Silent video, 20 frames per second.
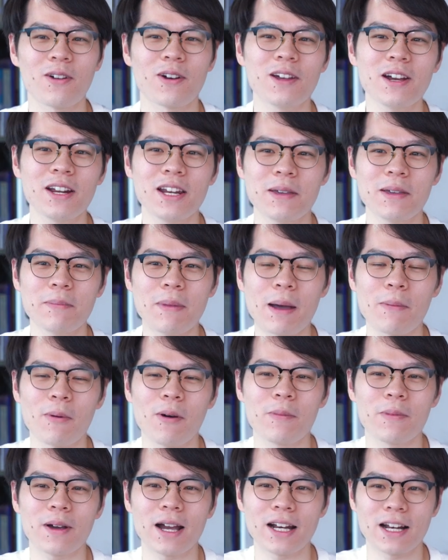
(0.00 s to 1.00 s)
สองเรื่องนี้มาพ
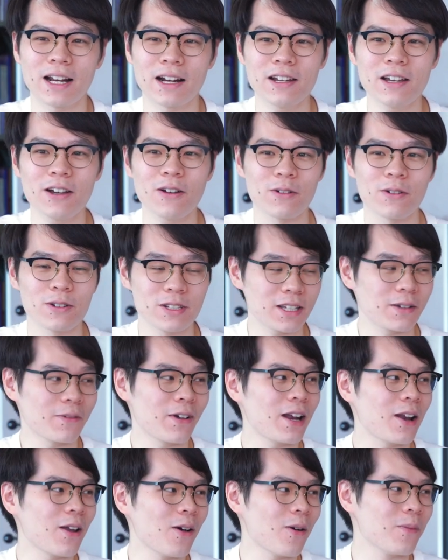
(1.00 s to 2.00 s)
ร้อมกันทั้งเรื่องของสิ่ง
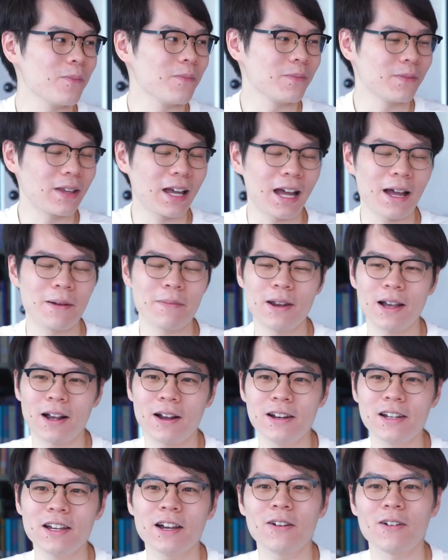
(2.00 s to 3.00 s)
แวดล้อมนะครับแล้ว
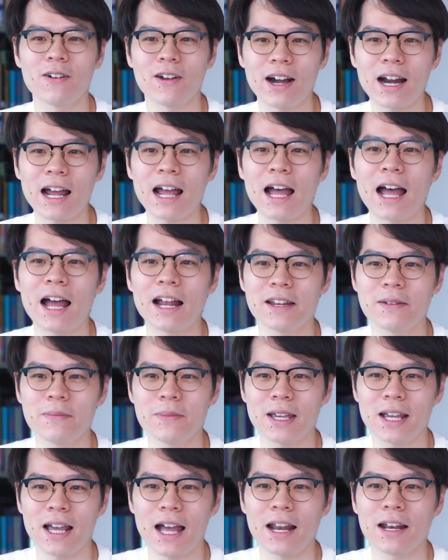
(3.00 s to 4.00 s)
ก็เรื่องของราคาที่
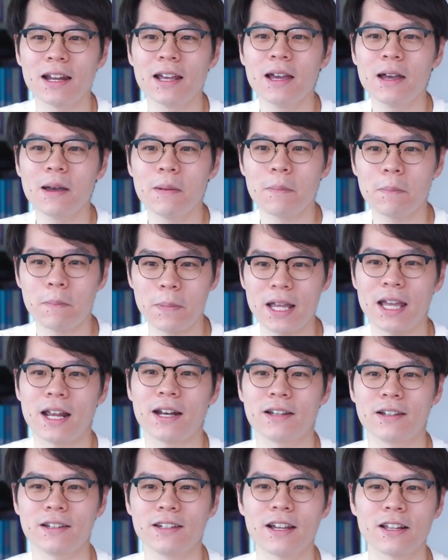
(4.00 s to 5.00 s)
มีการเปลี่ยน
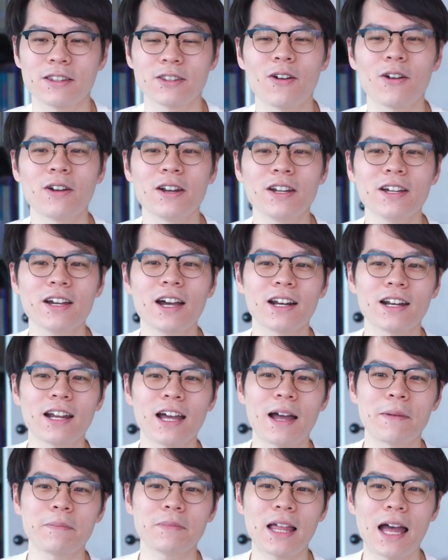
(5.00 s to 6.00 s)
อย่างต่อเนื่อง
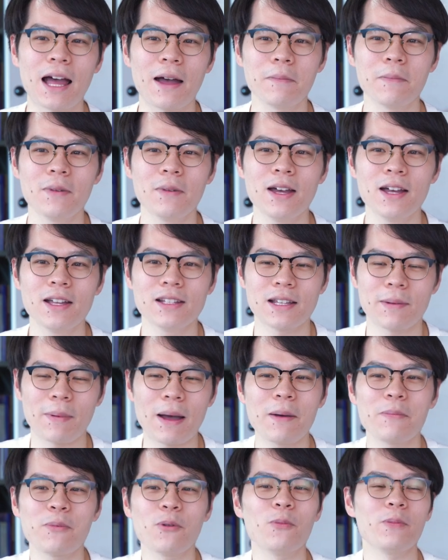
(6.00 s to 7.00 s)
นะครับตามส
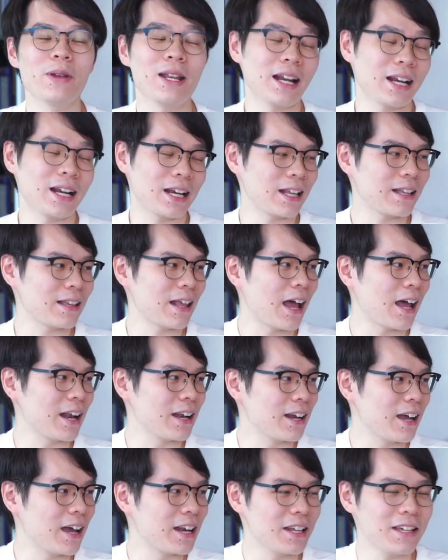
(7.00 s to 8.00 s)
ภาพภูมิรัฐศาสต
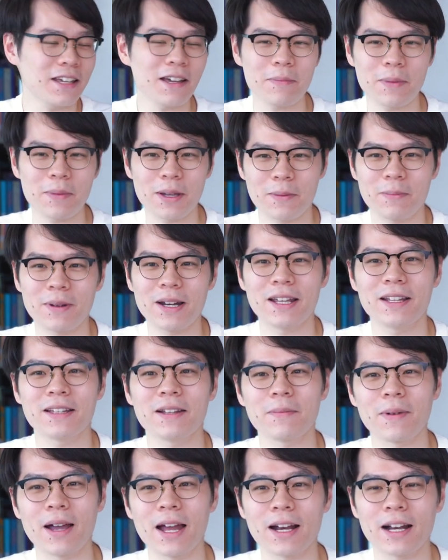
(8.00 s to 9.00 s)
ร์อันนี้ยังเป็นประเด็น
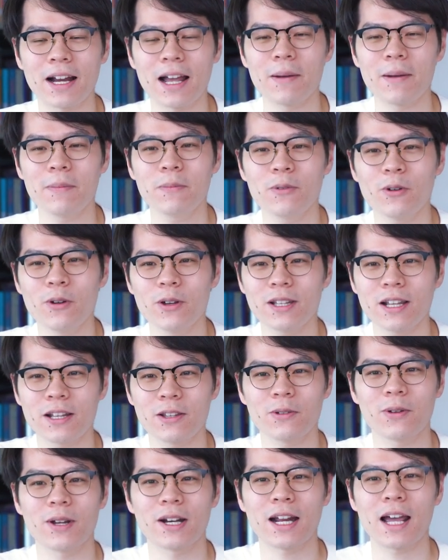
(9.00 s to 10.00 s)
สำคัญครับ โดยสัด
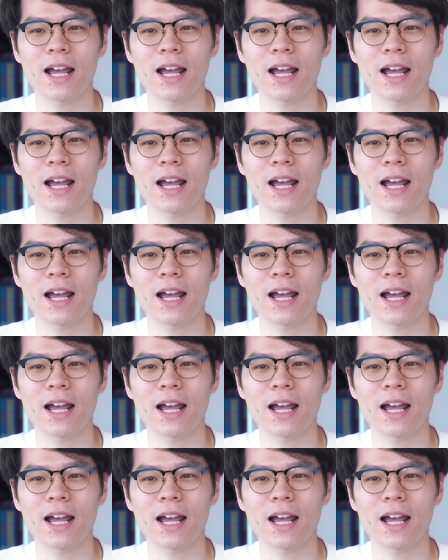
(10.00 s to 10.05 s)
ส่วน